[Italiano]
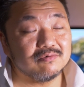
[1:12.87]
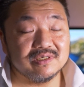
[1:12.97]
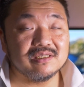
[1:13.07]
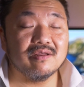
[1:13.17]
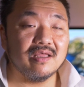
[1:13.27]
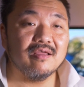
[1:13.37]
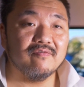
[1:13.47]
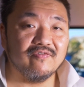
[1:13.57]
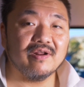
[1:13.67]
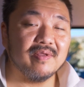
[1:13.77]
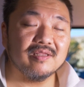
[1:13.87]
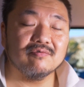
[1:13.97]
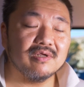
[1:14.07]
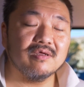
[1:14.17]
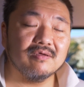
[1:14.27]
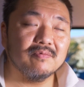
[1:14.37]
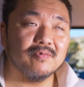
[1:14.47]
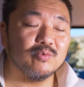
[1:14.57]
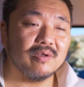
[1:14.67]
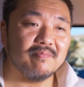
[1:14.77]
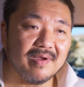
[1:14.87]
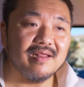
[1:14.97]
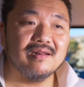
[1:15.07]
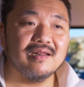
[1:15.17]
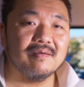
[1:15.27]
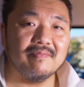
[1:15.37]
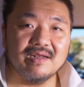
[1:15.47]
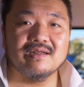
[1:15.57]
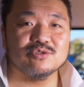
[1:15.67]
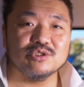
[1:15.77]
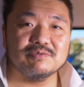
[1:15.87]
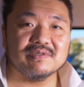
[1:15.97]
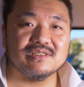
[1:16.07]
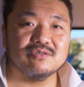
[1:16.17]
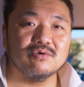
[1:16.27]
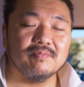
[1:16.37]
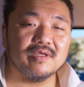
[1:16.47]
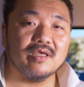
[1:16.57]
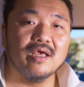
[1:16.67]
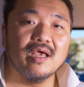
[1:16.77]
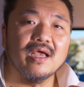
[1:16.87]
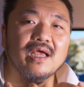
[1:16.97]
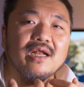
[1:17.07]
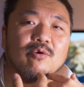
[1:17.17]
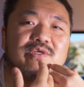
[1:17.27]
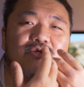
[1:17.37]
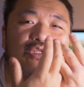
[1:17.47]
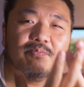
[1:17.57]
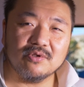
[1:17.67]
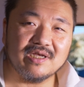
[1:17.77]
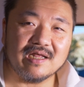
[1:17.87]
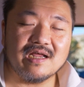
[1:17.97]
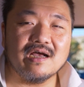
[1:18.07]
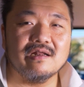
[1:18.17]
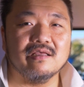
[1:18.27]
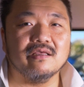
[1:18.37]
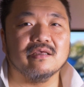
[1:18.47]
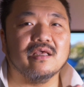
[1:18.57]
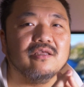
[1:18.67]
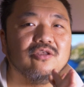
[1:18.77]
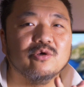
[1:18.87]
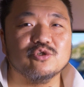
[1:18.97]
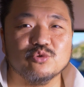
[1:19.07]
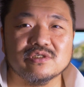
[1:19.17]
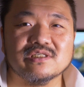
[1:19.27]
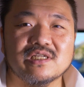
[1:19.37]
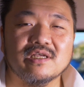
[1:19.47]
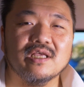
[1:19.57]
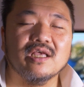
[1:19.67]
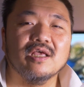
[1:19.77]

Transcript: Questa è veramente una, una, bella, bella soddisfazione perché era questo tipo di canale che io e Sui Sensei